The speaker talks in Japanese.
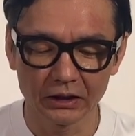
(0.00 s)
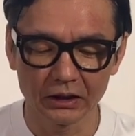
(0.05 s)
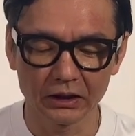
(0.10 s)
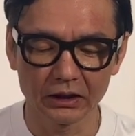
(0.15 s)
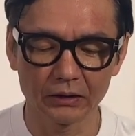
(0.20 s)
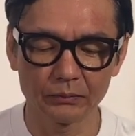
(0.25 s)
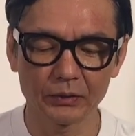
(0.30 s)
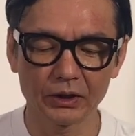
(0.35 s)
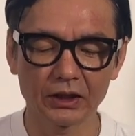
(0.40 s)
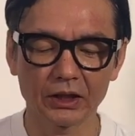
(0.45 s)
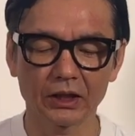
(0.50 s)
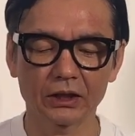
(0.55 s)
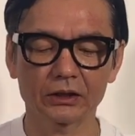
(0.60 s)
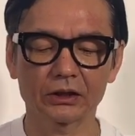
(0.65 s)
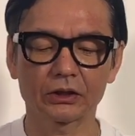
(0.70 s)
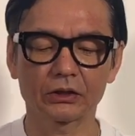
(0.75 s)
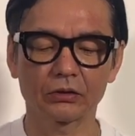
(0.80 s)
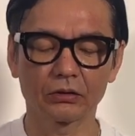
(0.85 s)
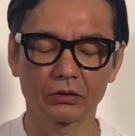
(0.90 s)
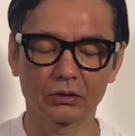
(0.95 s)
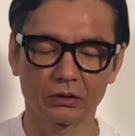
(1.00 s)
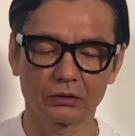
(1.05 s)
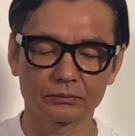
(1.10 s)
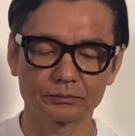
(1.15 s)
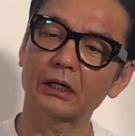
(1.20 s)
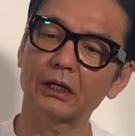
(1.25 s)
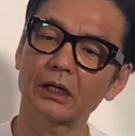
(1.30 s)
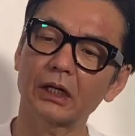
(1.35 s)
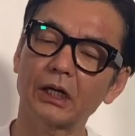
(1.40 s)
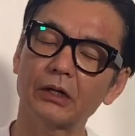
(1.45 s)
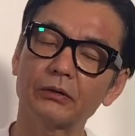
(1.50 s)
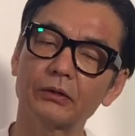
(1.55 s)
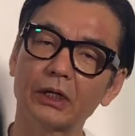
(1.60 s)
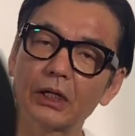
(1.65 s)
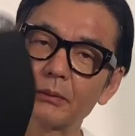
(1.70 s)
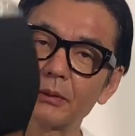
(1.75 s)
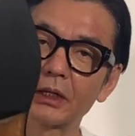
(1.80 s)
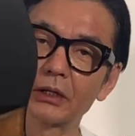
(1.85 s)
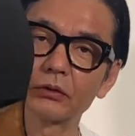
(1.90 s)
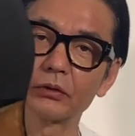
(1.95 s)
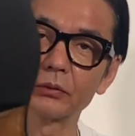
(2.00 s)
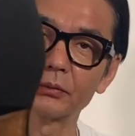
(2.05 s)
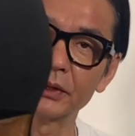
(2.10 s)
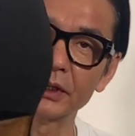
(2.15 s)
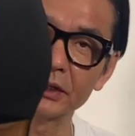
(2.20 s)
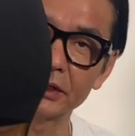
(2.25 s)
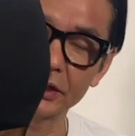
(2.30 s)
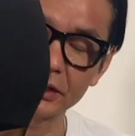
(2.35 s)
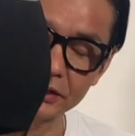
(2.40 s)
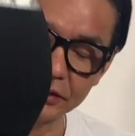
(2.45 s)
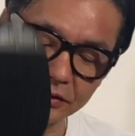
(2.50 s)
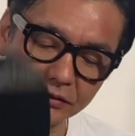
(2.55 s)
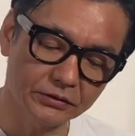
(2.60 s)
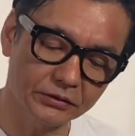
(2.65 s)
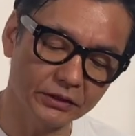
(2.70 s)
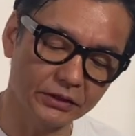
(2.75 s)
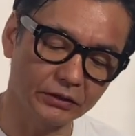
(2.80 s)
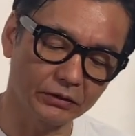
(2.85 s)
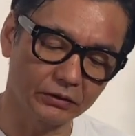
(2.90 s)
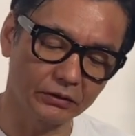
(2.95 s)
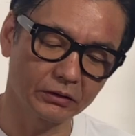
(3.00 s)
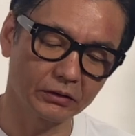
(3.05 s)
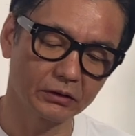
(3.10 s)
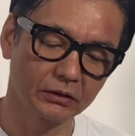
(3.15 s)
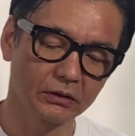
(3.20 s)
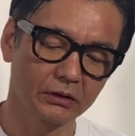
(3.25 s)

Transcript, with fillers: え磨きとハーフラバーとヴィンテージスチール